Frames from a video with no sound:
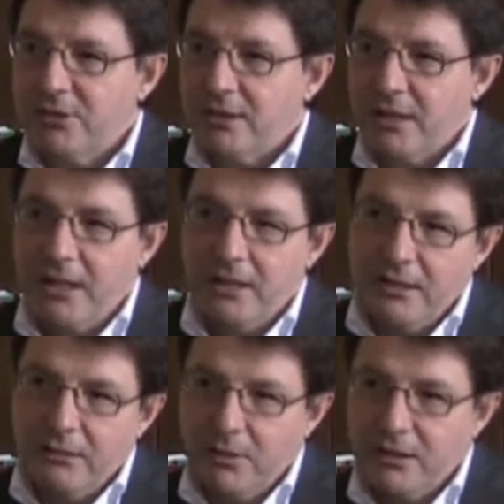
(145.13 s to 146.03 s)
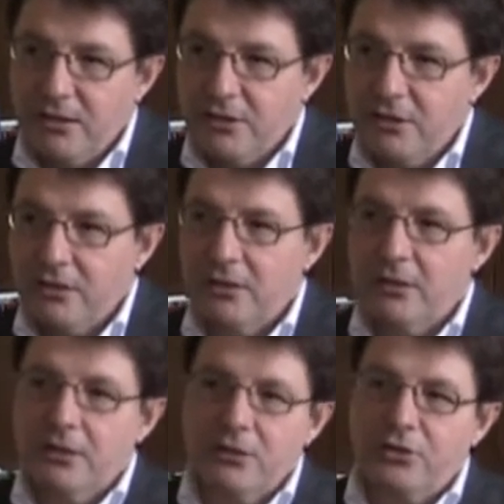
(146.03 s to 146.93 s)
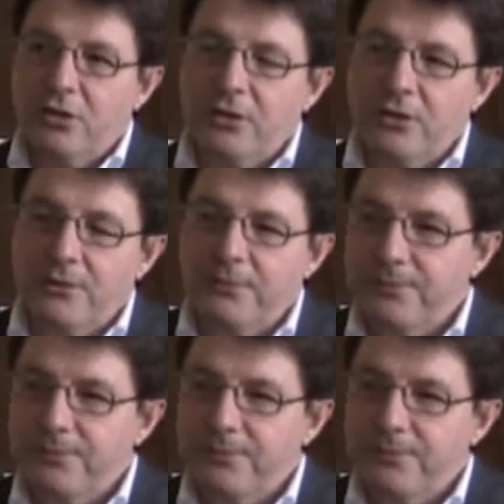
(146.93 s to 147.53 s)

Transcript: cercare di metterci in gioco.